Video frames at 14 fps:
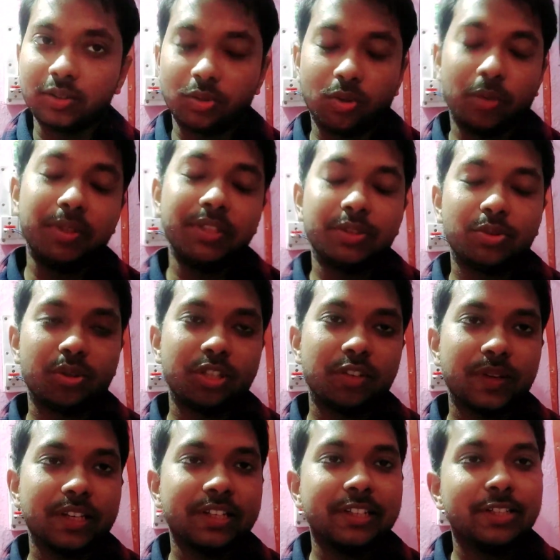तो अभी छह दिन
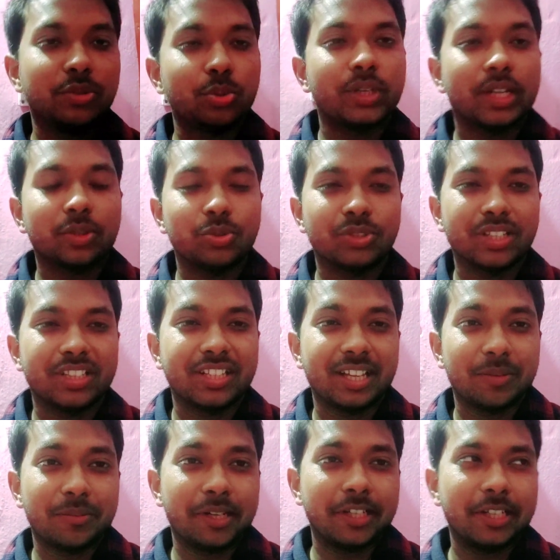पहले नींद टूटा है तो चलते
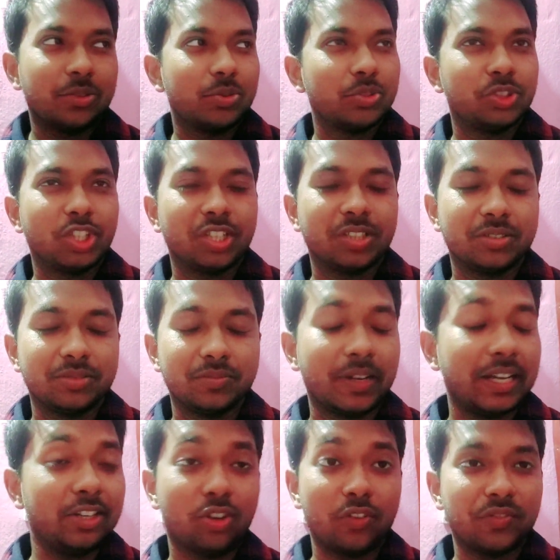यार मार्केट कुछ
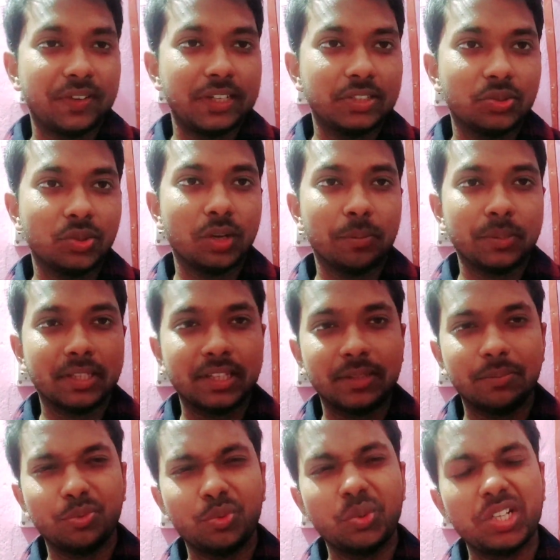माइंड थोड़ा फ्रेश होगा पता
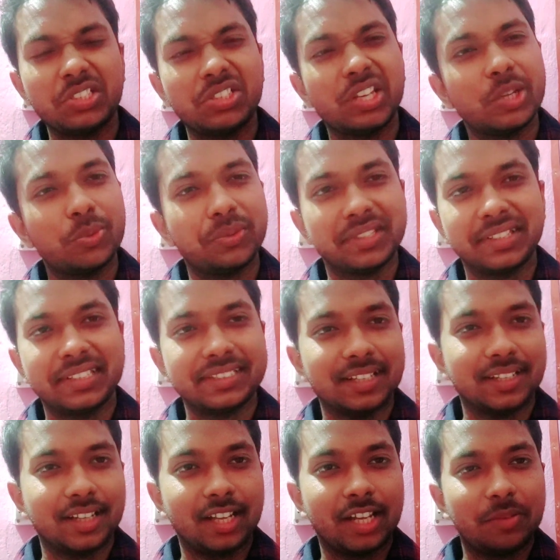नहीं पूरा ज़्यादा वीकनेस
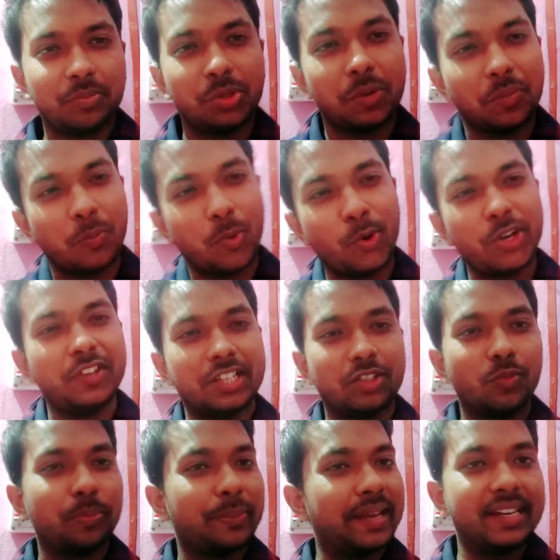लग रहा है यार पूरा बॉडी
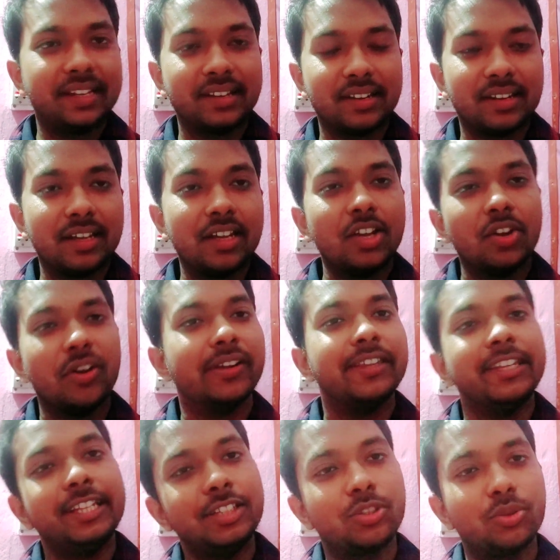तो पेन कर रहा है और
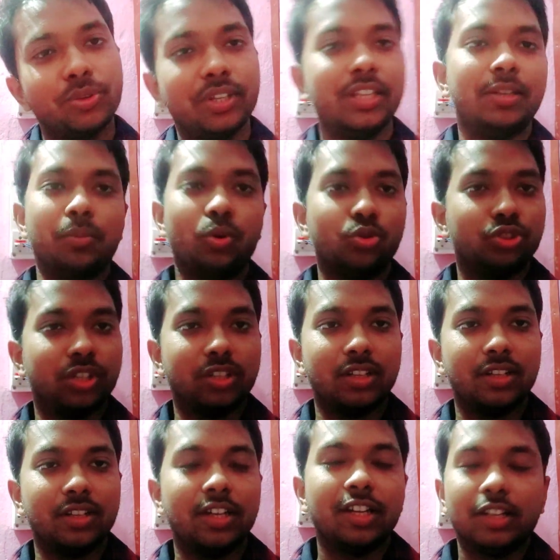नींद तो नींद बहुत ज़्यादा आ
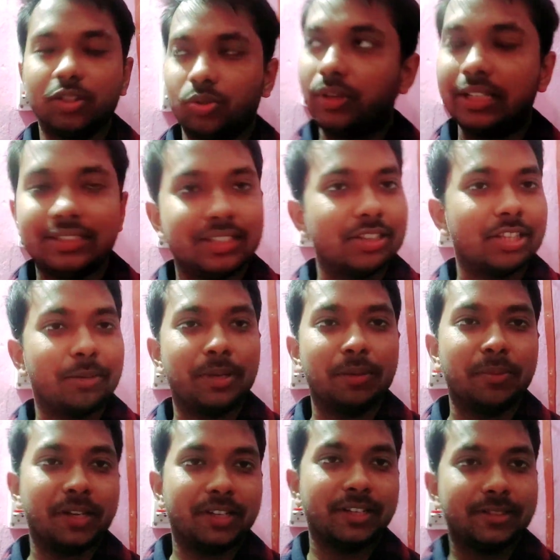रहा है तो कहीं चलते हैं पहले
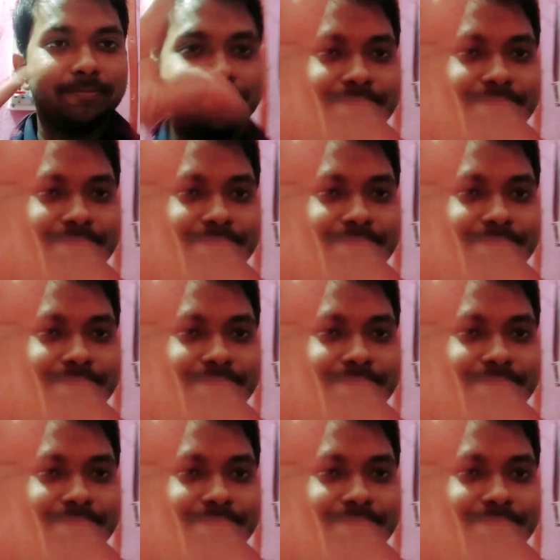मार्केट